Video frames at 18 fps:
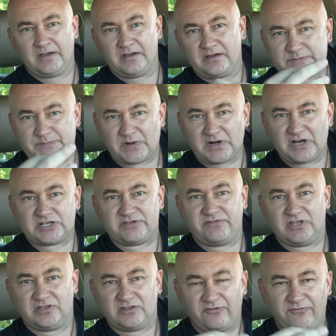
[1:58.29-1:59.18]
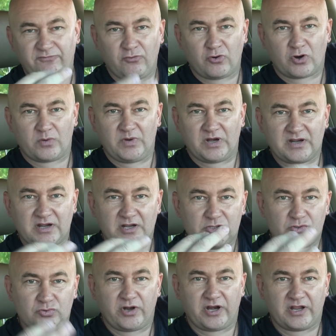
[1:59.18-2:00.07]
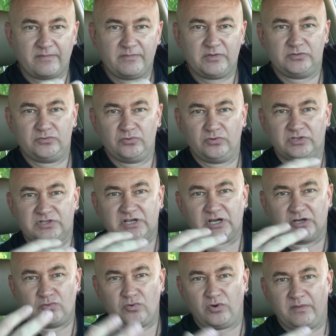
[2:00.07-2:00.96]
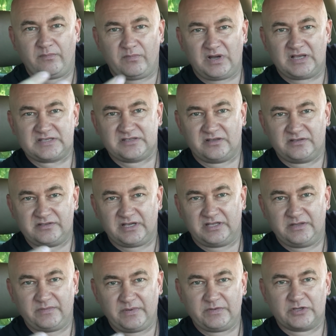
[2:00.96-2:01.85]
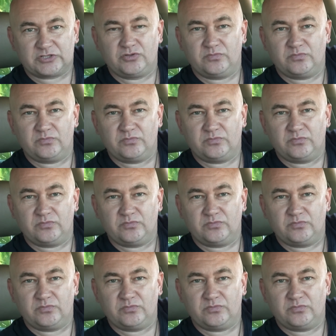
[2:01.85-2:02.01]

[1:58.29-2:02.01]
поспрашивайте на форумах, кто рекомендует какое масло на данный момент,